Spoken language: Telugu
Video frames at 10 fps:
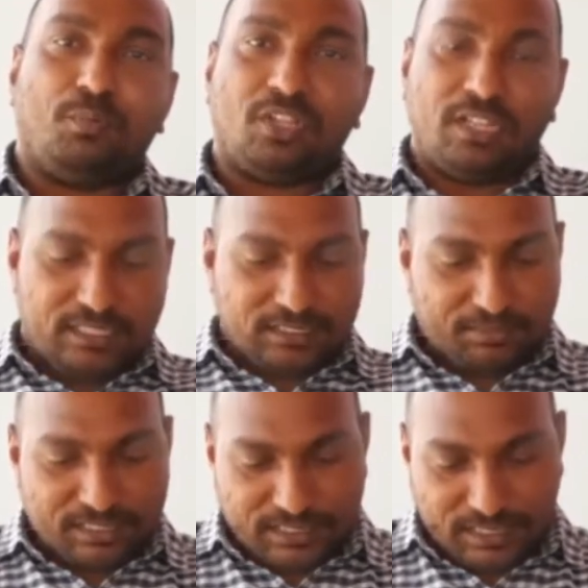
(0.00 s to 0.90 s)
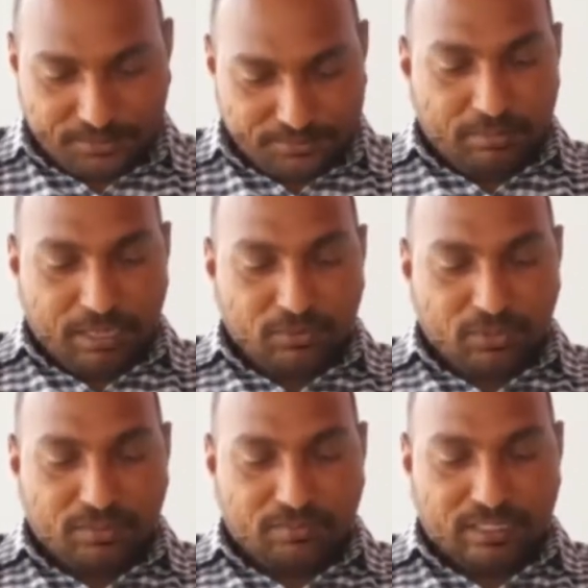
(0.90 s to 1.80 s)
మొదటి సమస్య మేడం
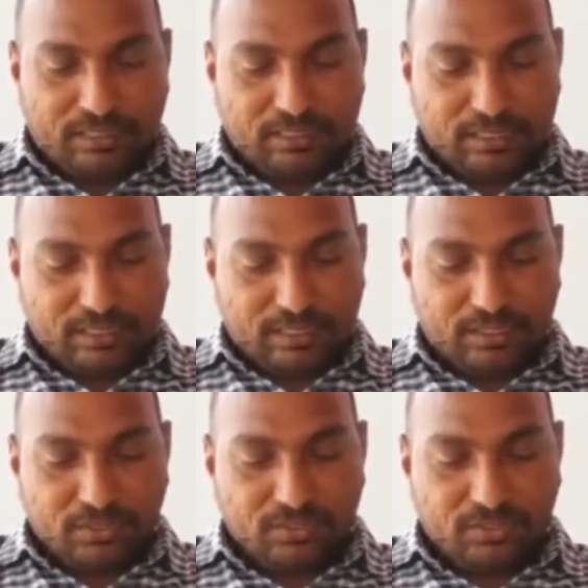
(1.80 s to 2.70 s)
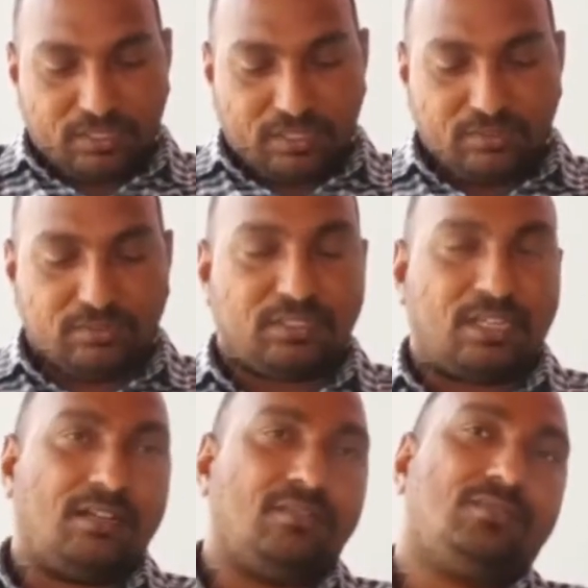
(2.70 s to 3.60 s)
ఒక వ్యక్తి అడుగుతున్నారు
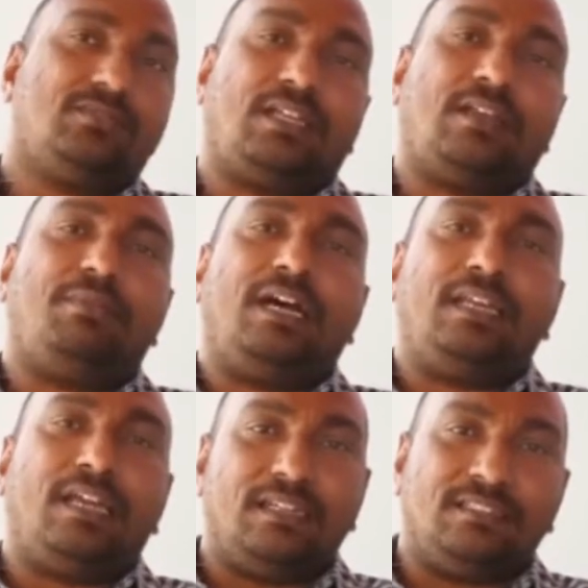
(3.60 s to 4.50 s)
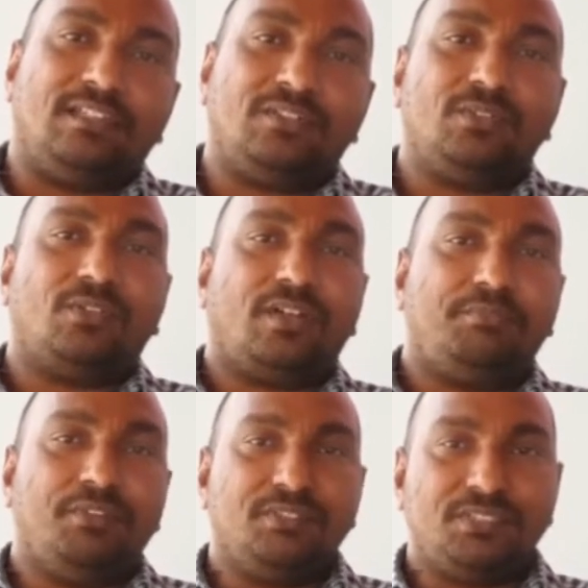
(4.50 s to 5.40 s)
తనను తన భార్య ఇద్దరూ కూడా
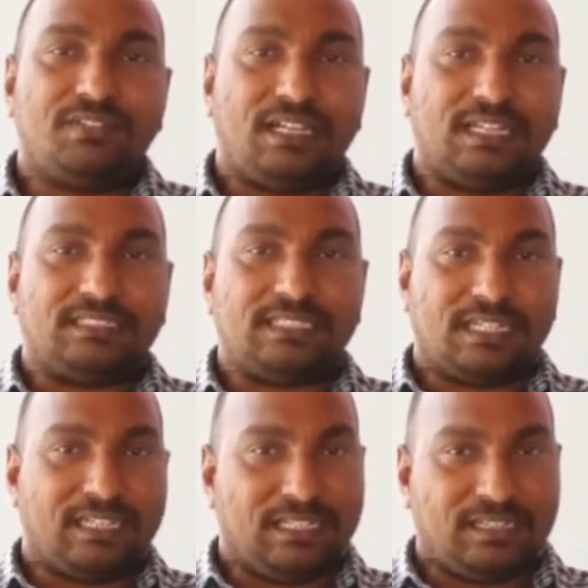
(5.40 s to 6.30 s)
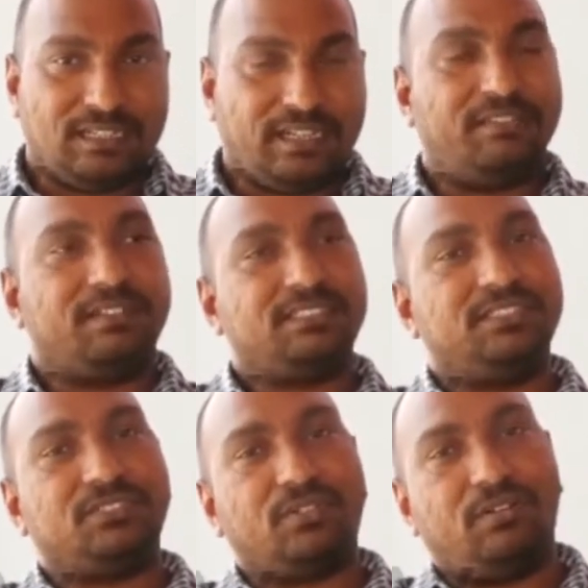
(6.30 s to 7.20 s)
మ్యూచువల్ కన్సర్న్ కింద డైవర్స్
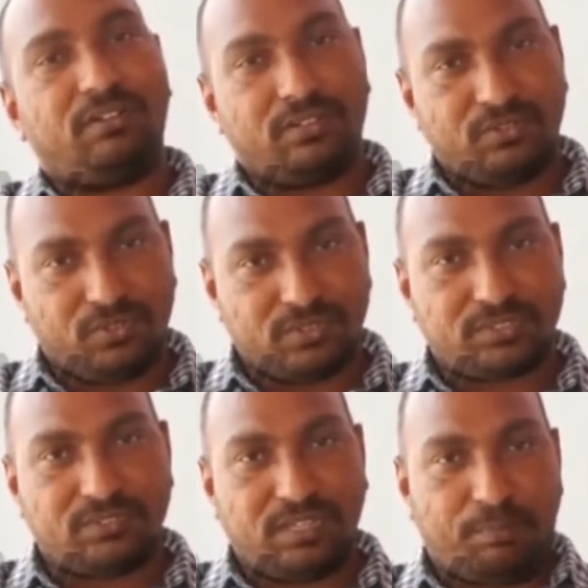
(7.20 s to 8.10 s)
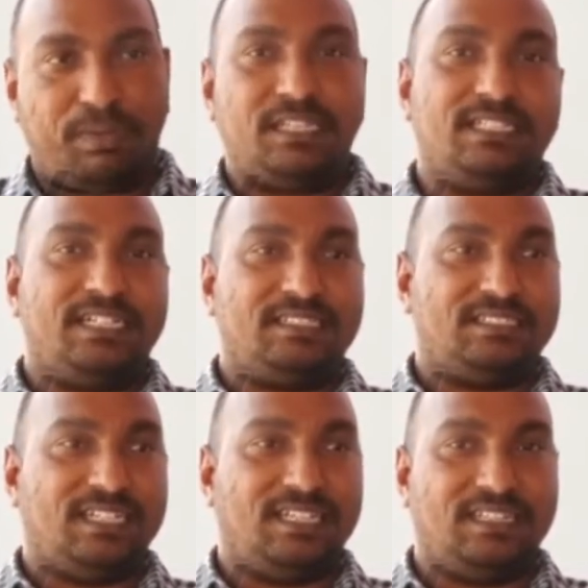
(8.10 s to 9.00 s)
తీసుకోవటం కోసం అప్లై చేయడం
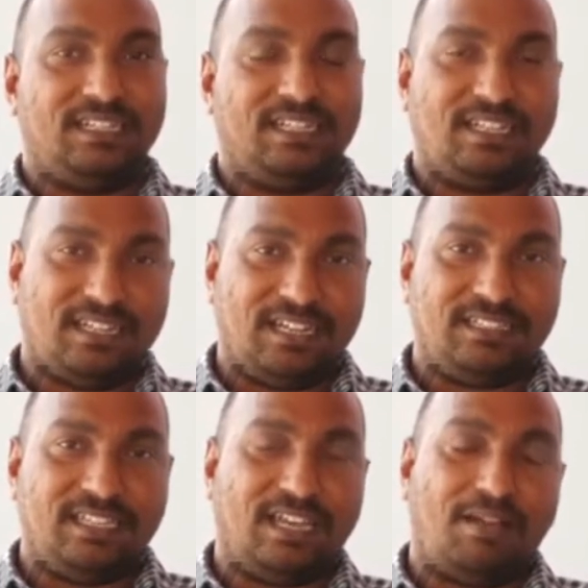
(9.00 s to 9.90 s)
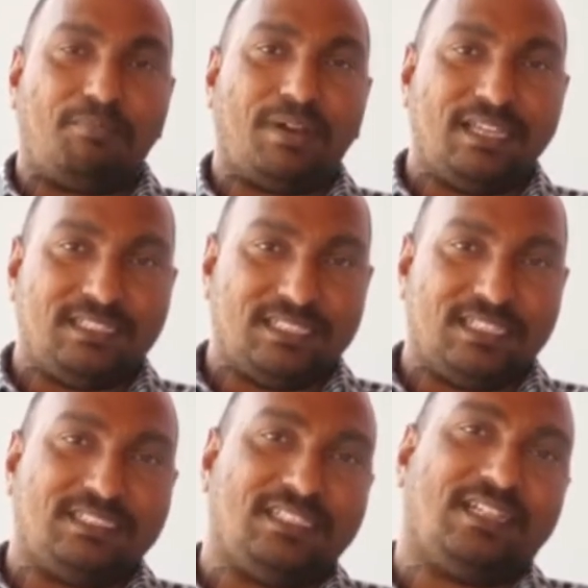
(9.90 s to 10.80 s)
జరిగిందంట అయితే అప్లై
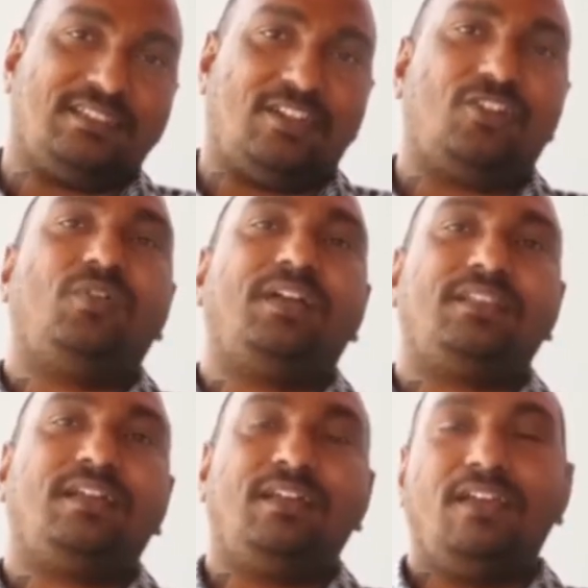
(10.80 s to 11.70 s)
చేసిన తరువాత